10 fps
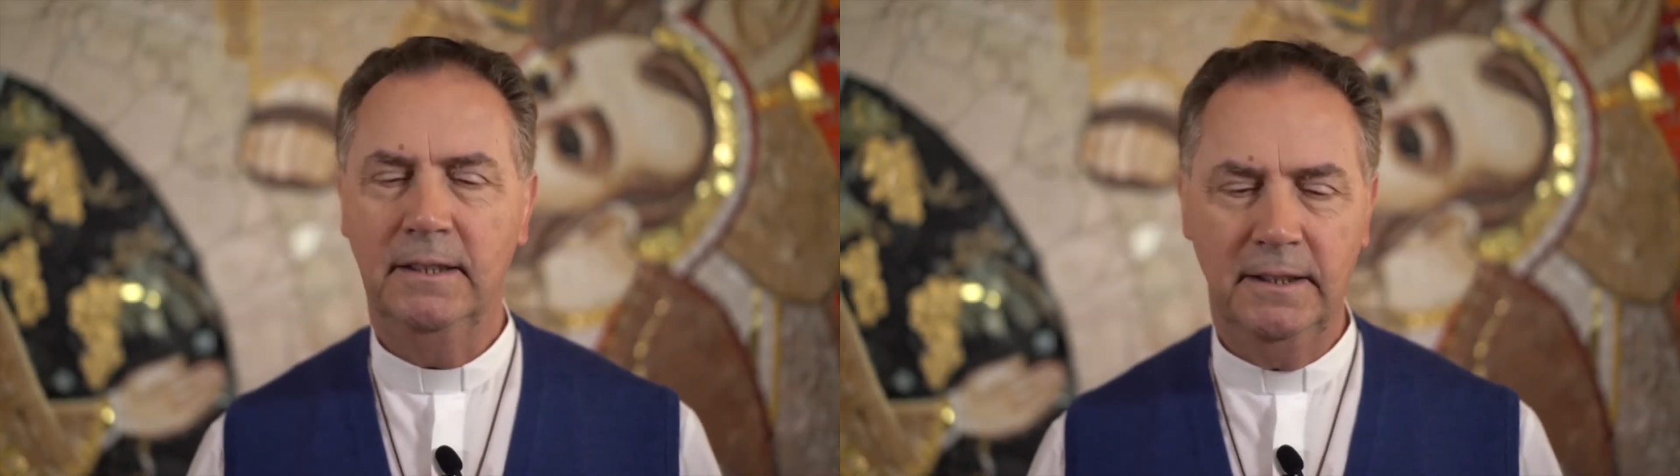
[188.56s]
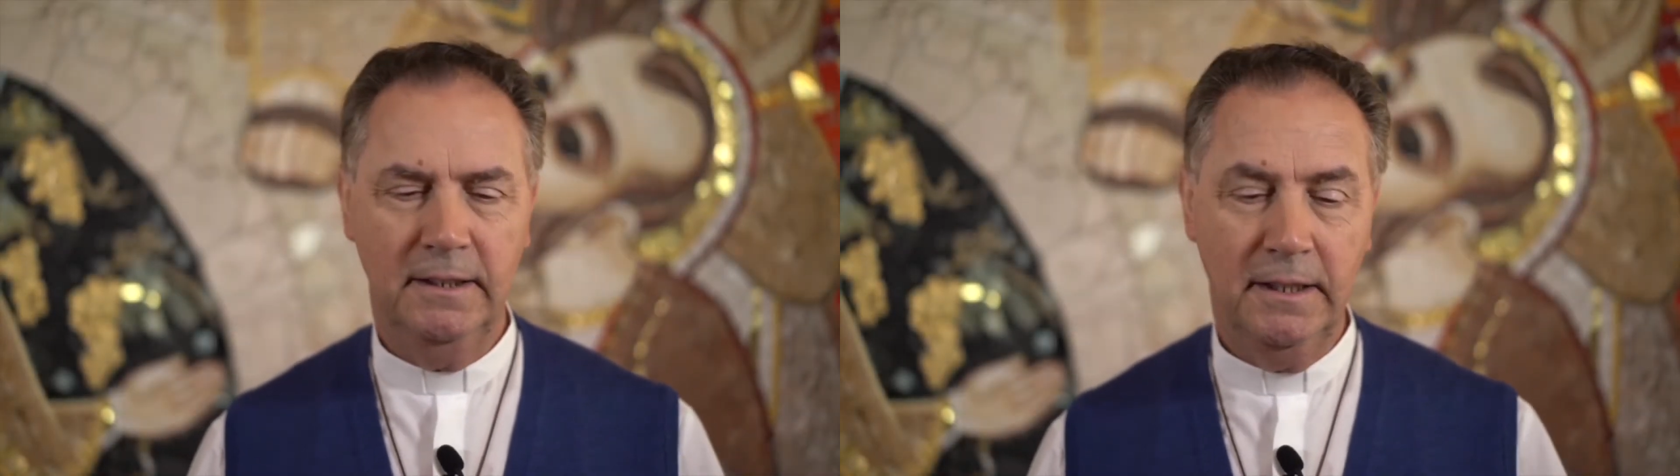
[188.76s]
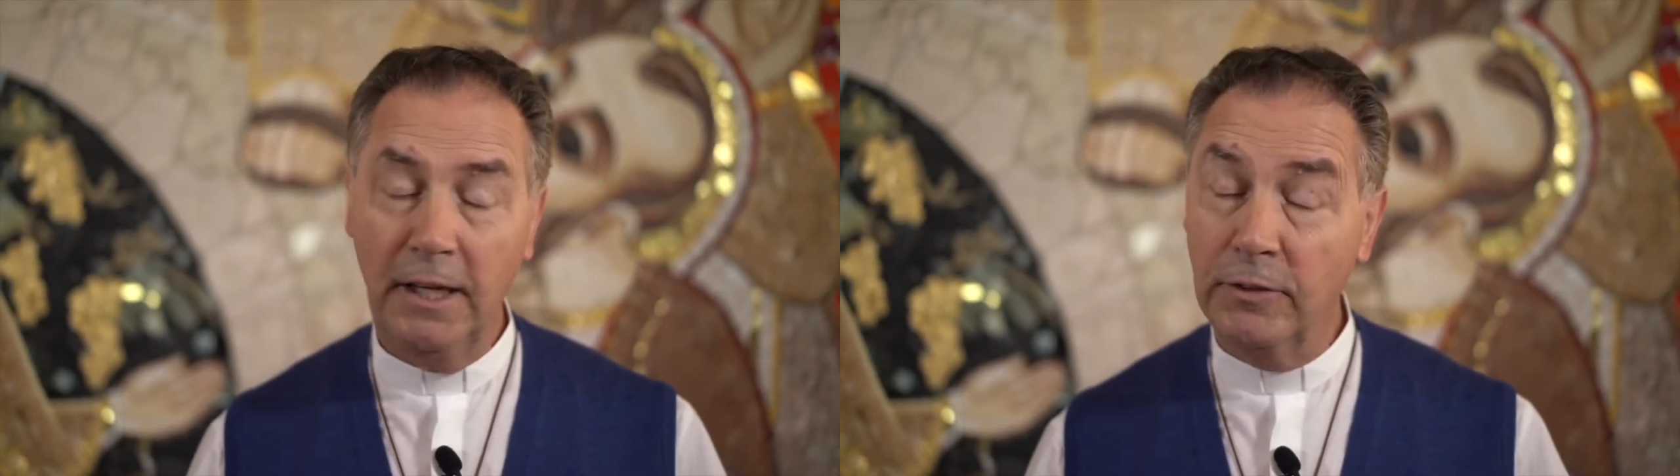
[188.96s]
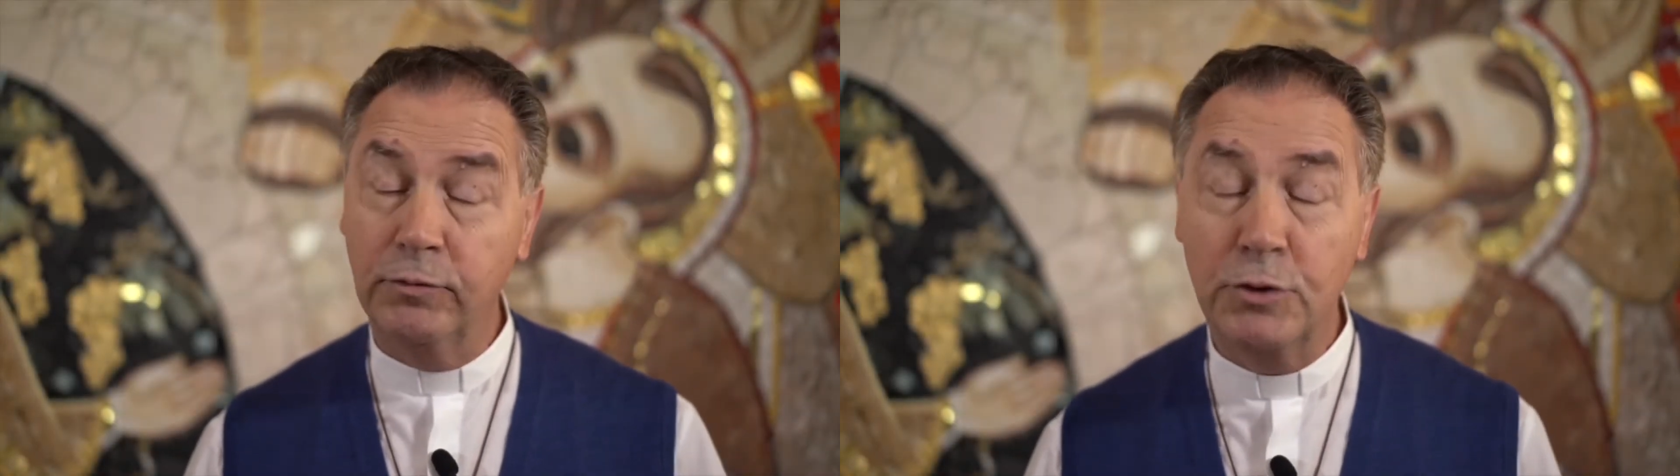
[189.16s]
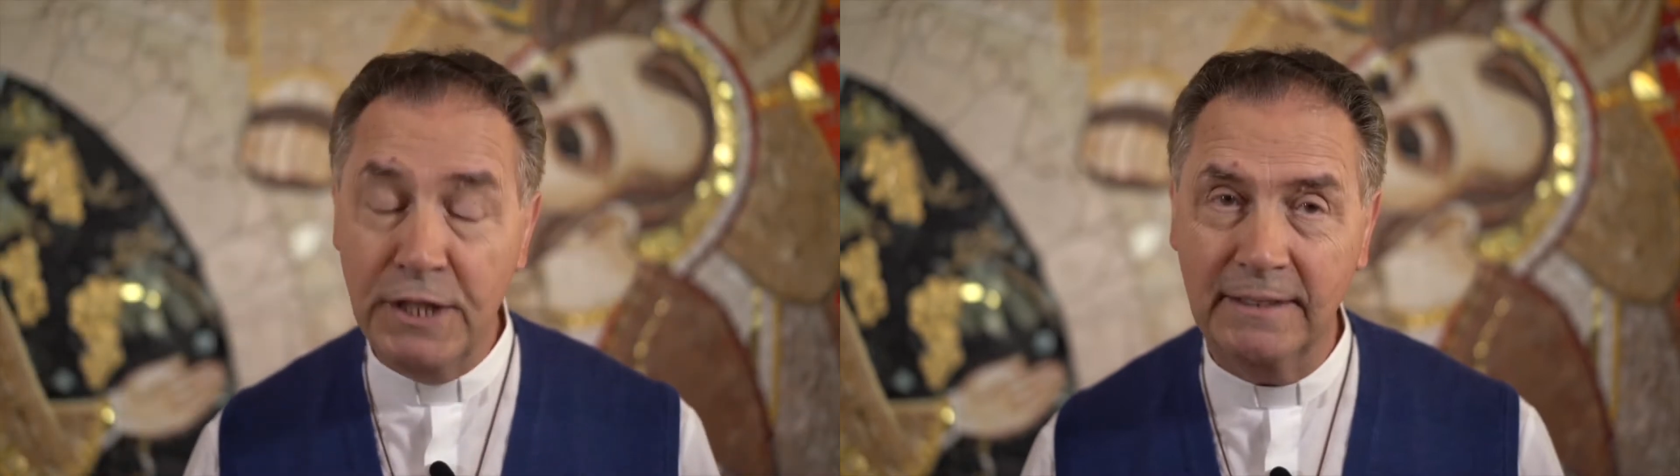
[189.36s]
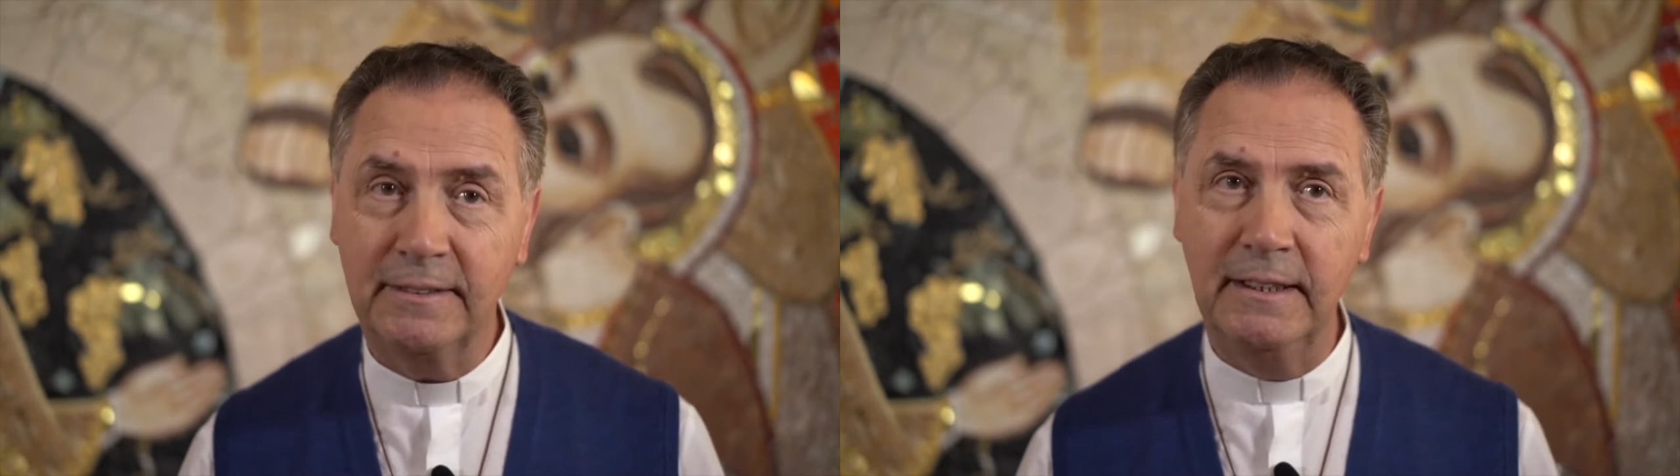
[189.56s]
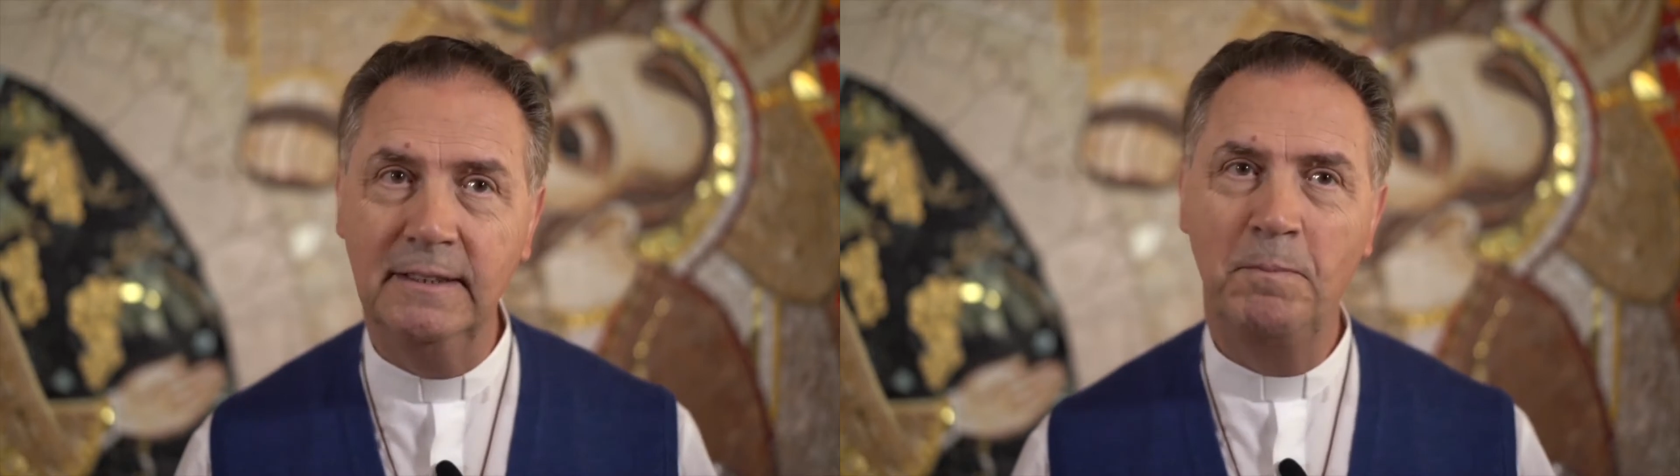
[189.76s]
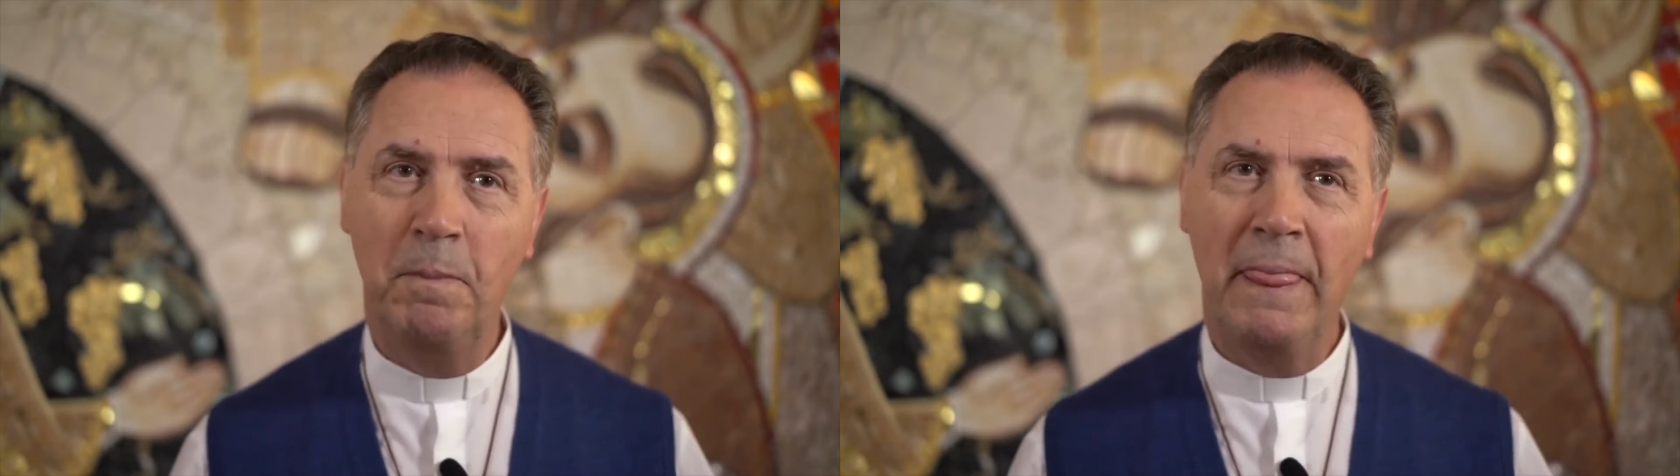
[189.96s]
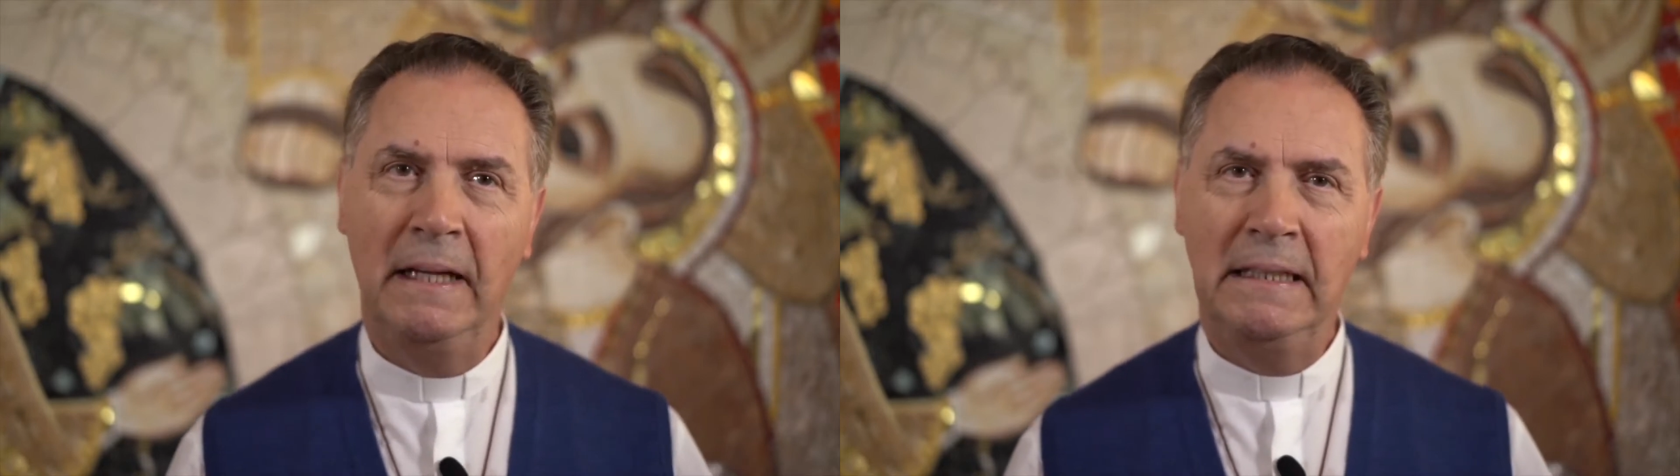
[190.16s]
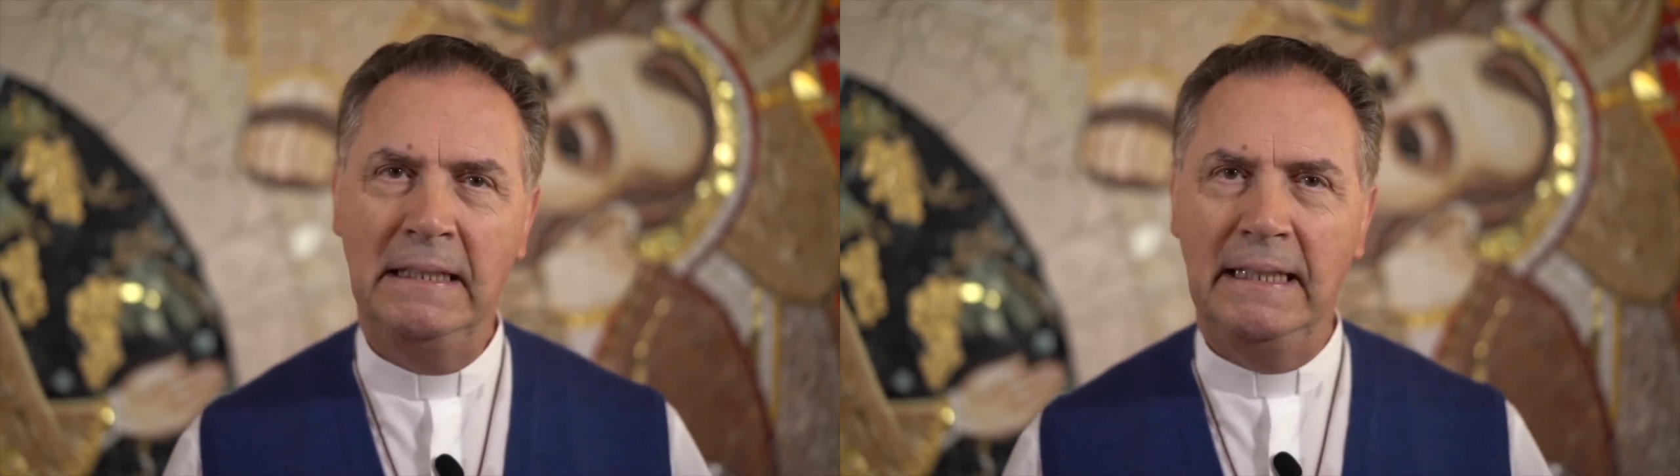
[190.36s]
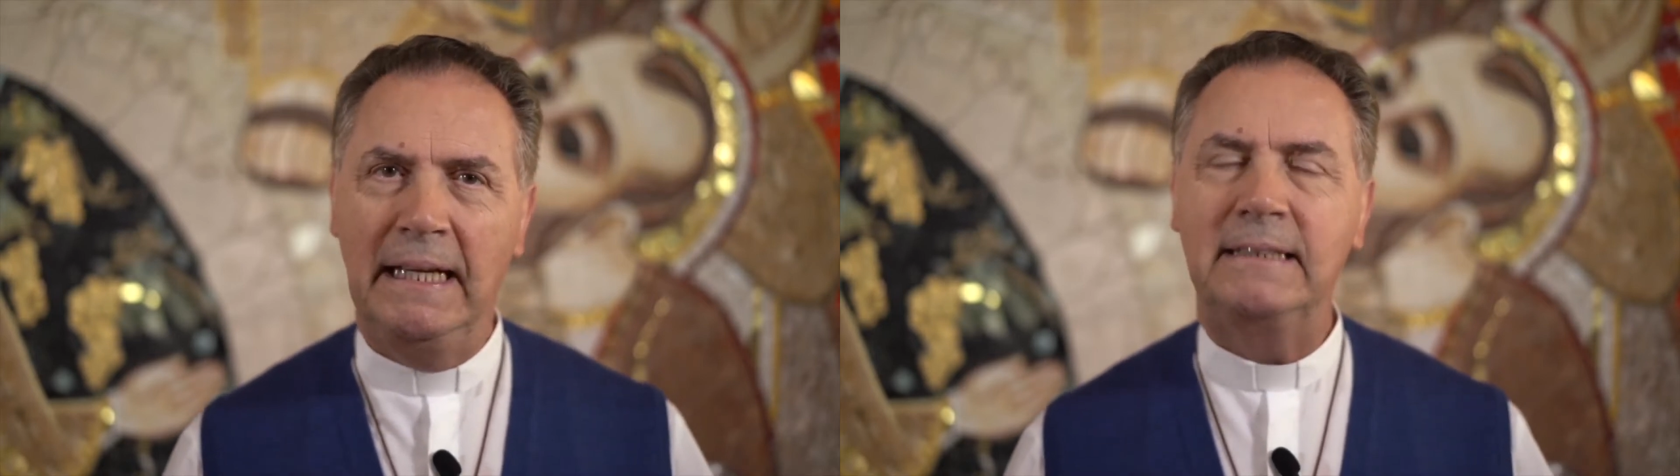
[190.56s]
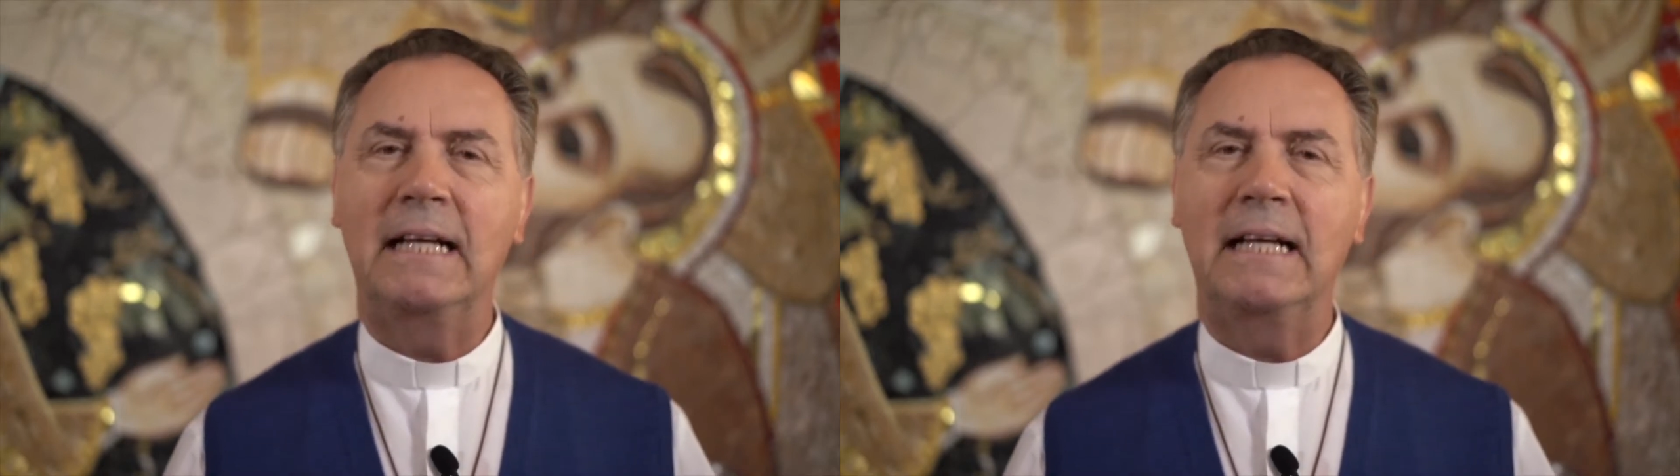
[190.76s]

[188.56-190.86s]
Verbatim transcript: Tiếp xúc với những người di dân trẻ,